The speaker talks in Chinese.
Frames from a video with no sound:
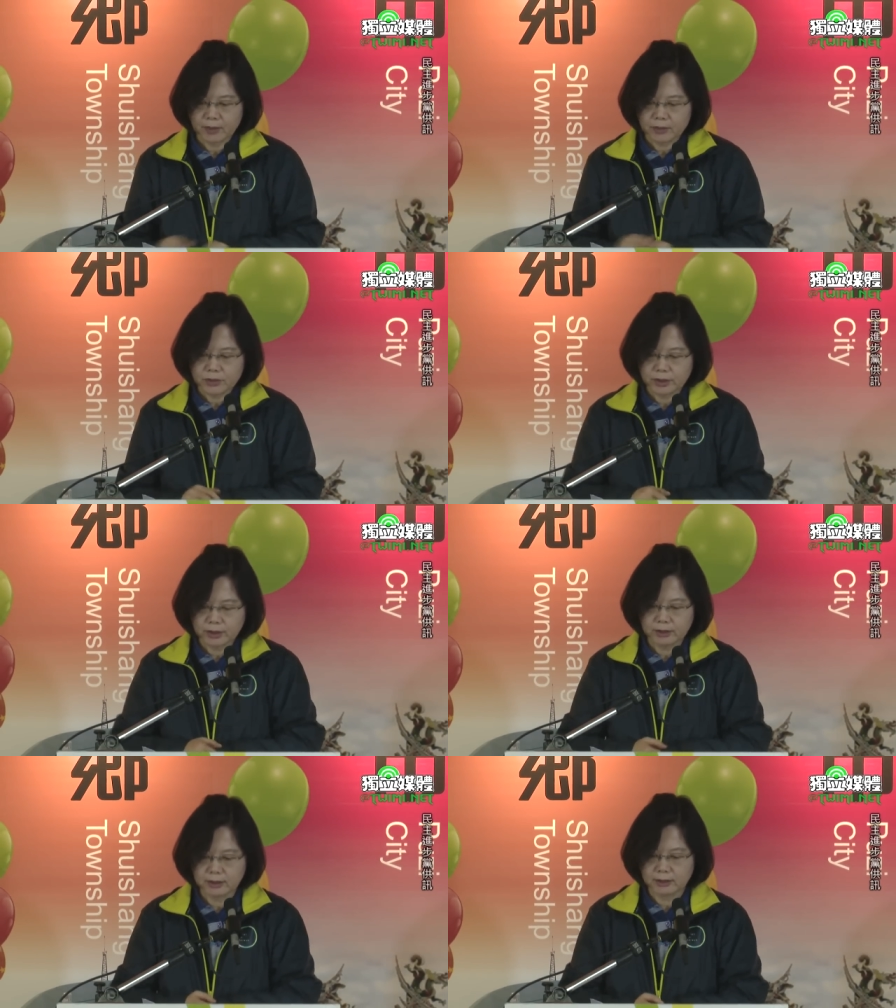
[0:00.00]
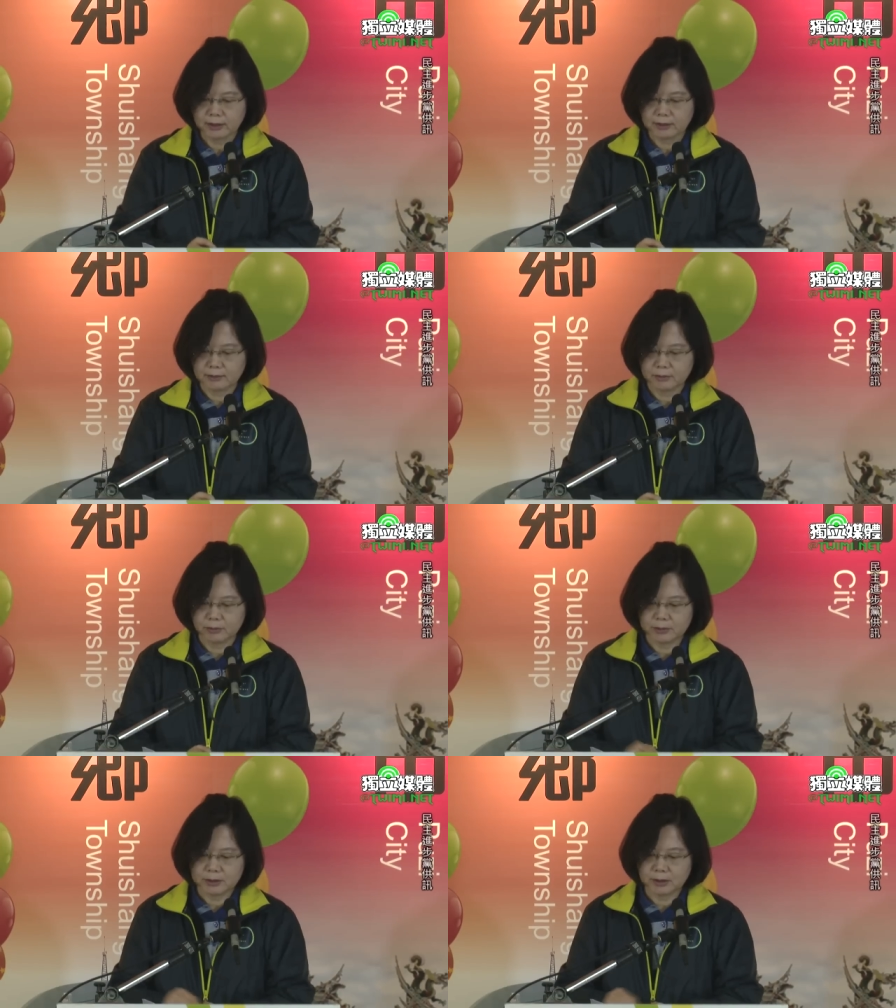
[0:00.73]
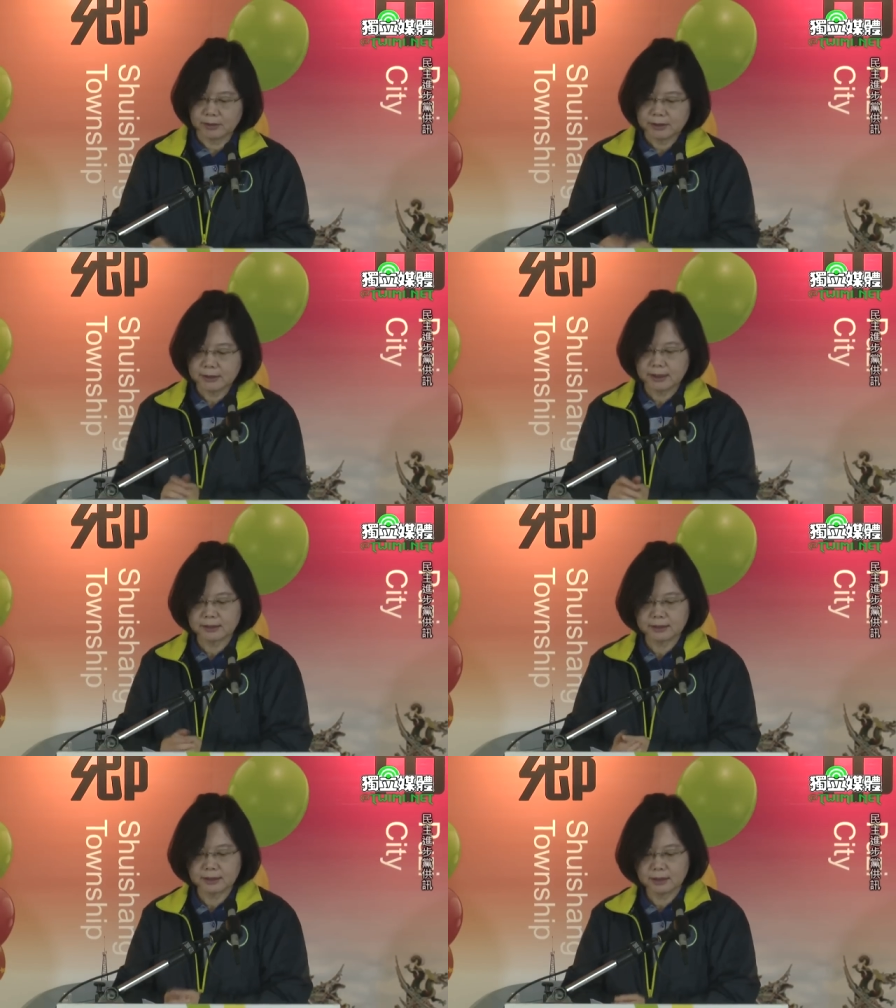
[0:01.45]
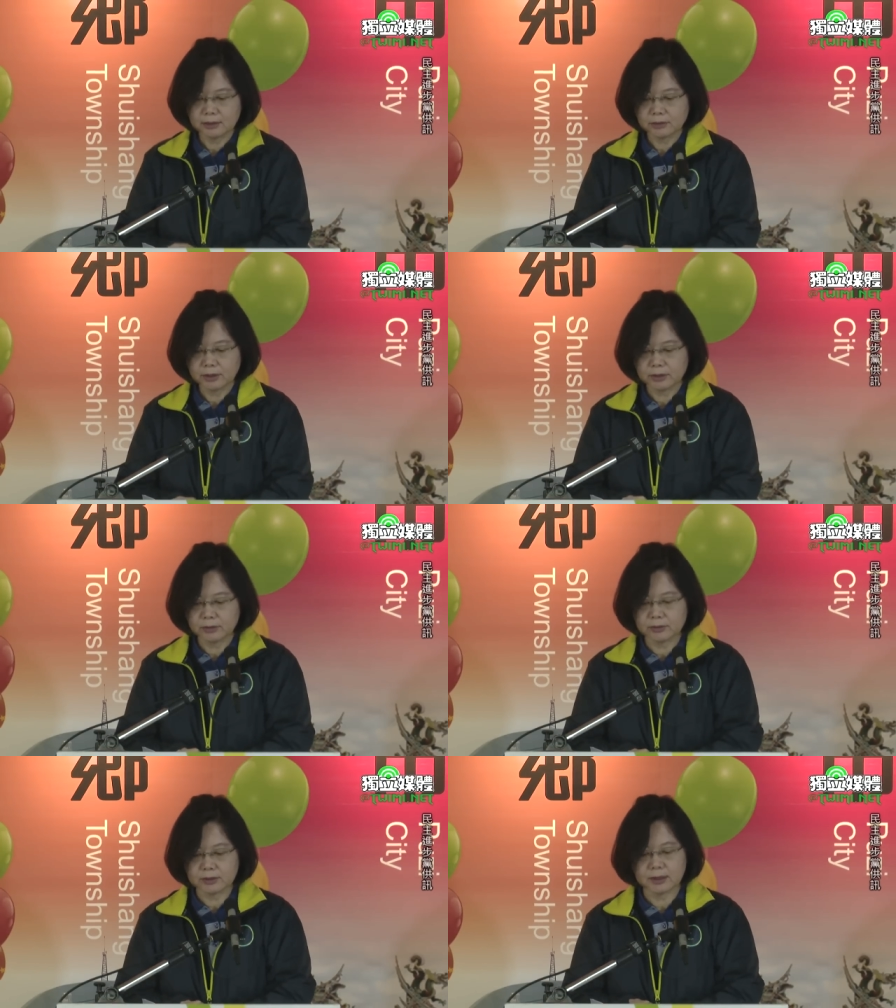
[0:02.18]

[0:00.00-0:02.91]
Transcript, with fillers: 所以呃，我们小花县长即将要推动